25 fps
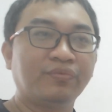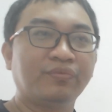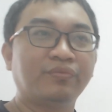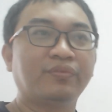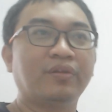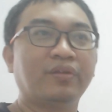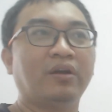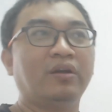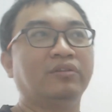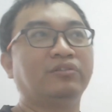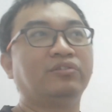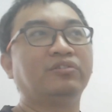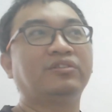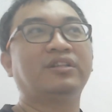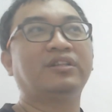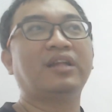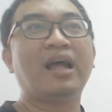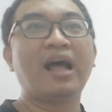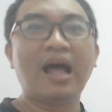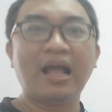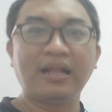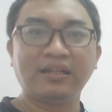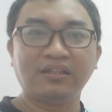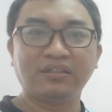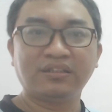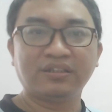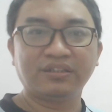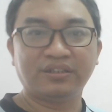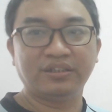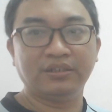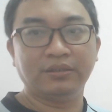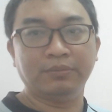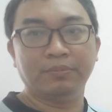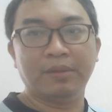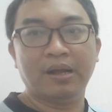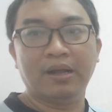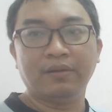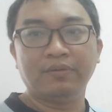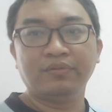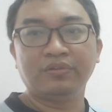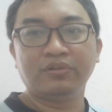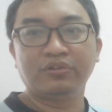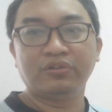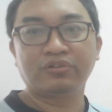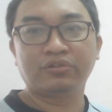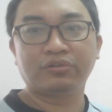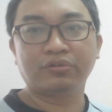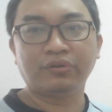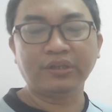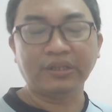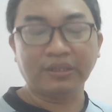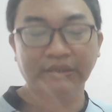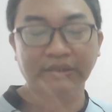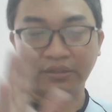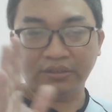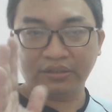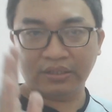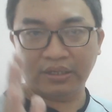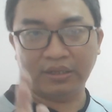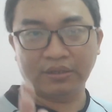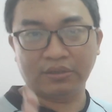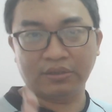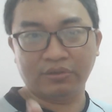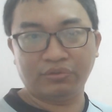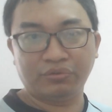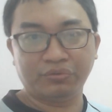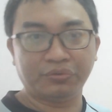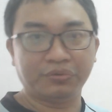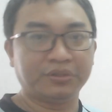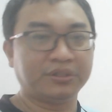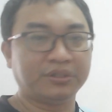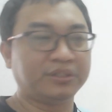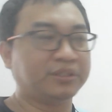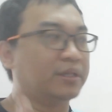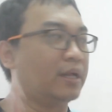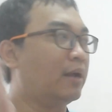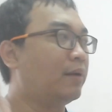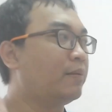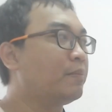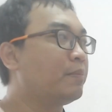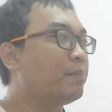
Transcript: 哦，就是在害自己嘛。所以这个就是啊，